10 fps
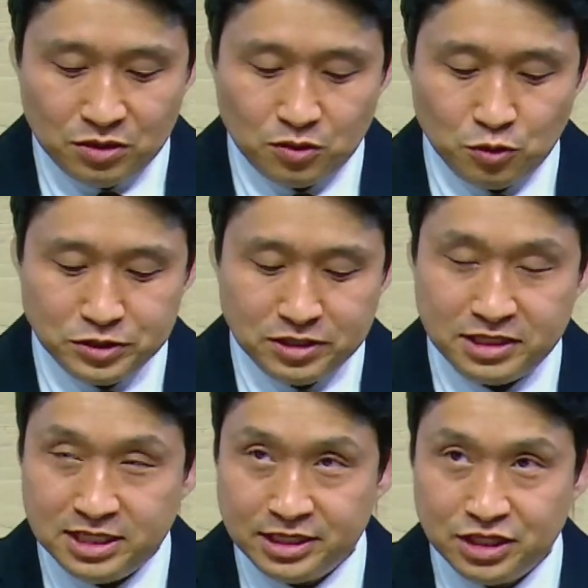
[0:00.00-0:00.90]
골로새서
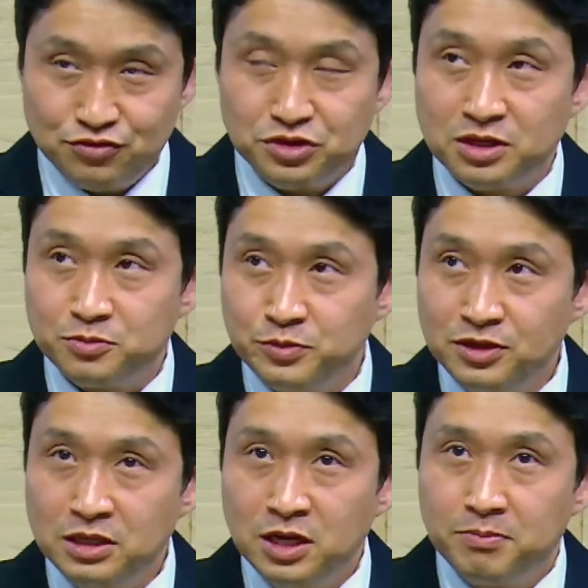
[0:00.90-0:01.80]
2장 19절에
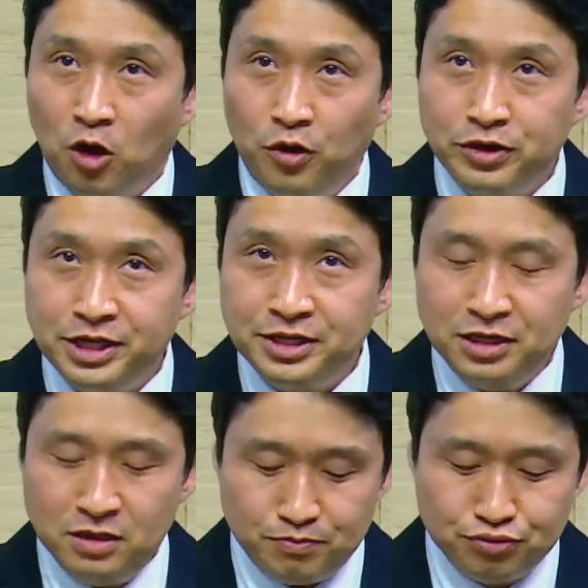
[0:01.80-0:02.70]
보면
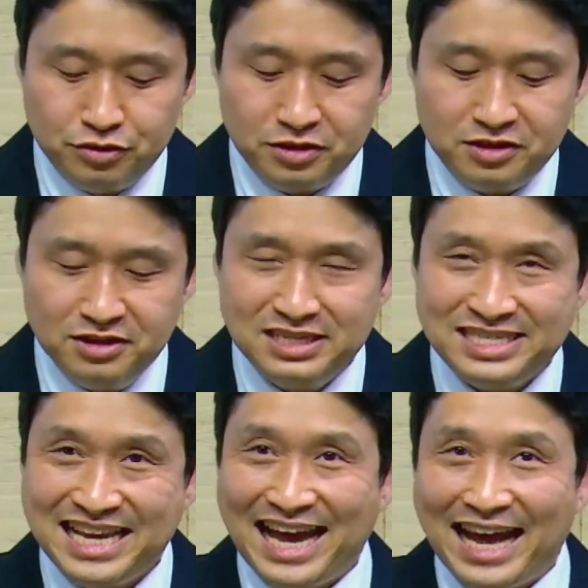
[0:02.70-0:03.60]
머리를
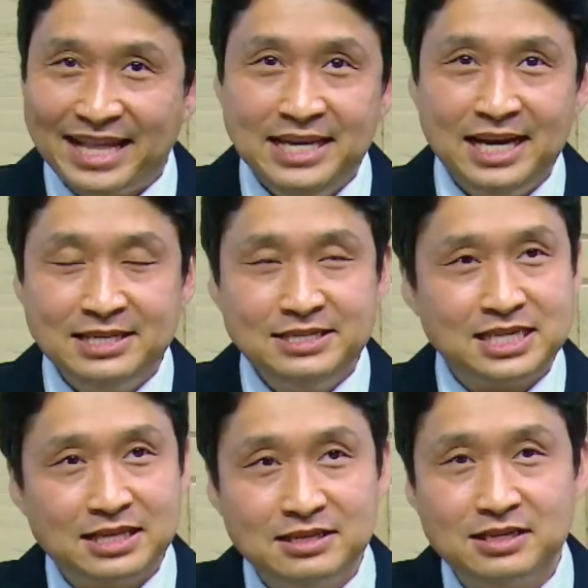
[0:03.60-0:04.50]
붙들지 아니하는
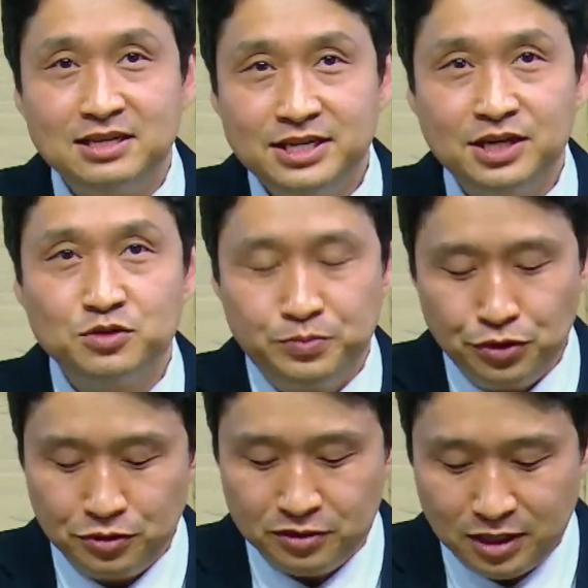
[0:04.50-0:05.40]
자들이라고
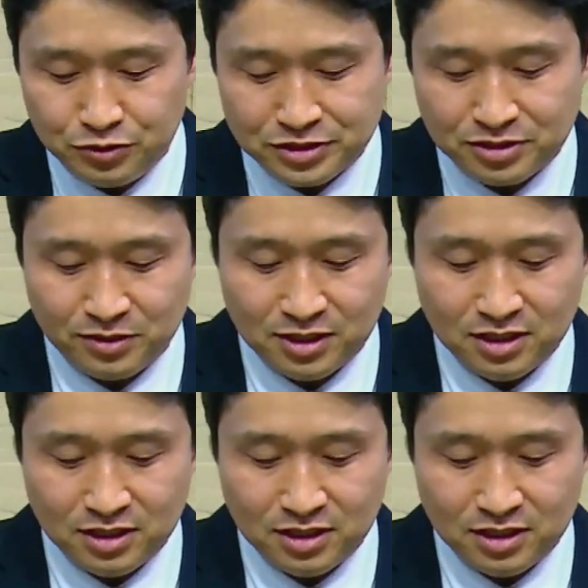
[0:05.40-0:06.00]
표현을 하고 있습니다.